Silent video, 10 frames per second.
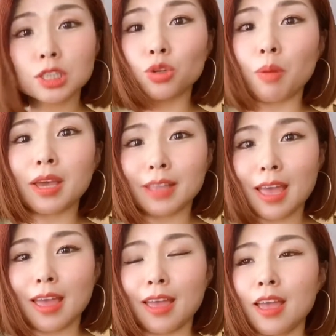の前
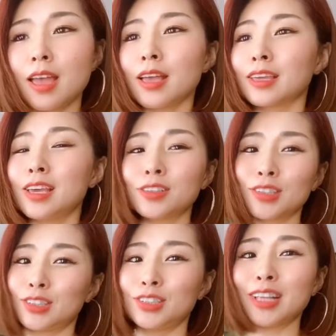でキス
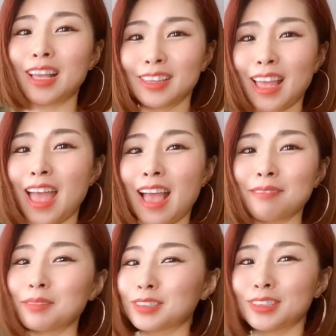するなんて
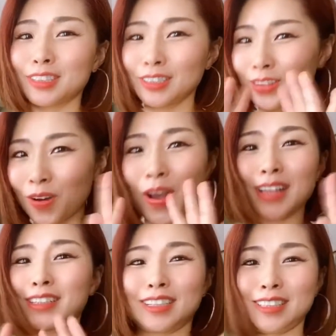もうすっごい恥
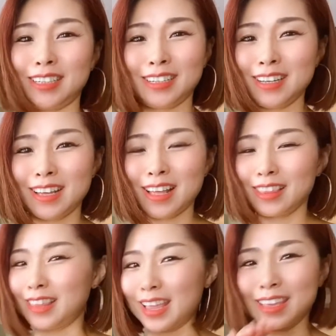ずかしい
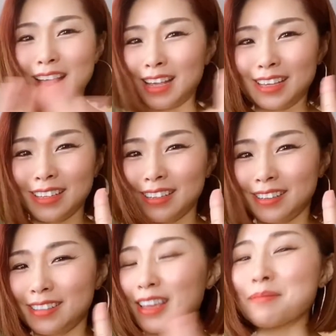できない
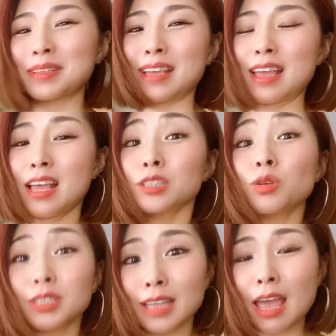できませんそ
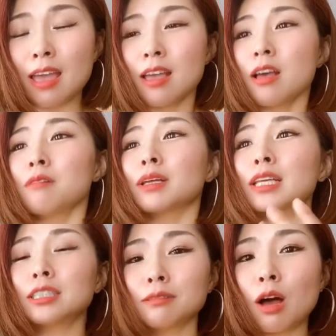して
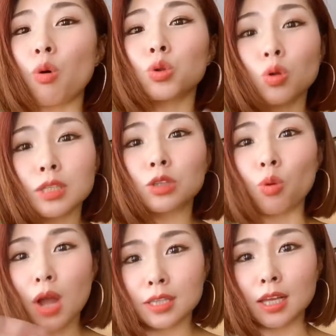私はお父さんとお
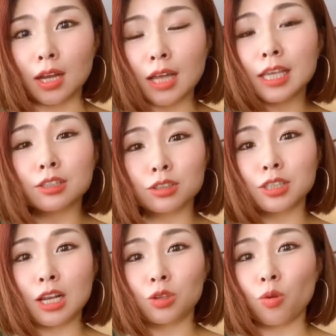母さんがキスして
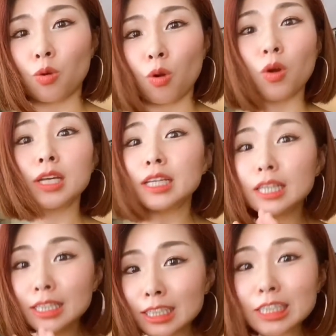るところ
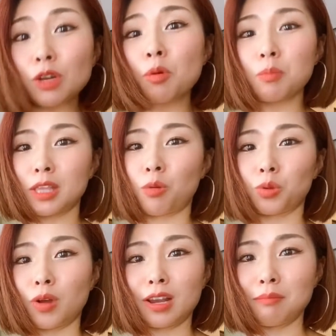一度も見たこと
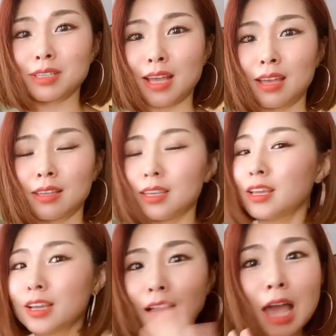がありません一
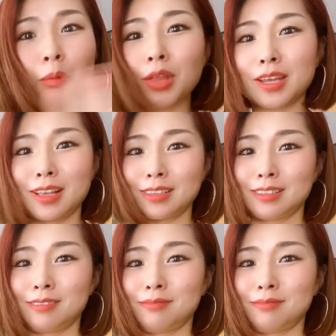回もないです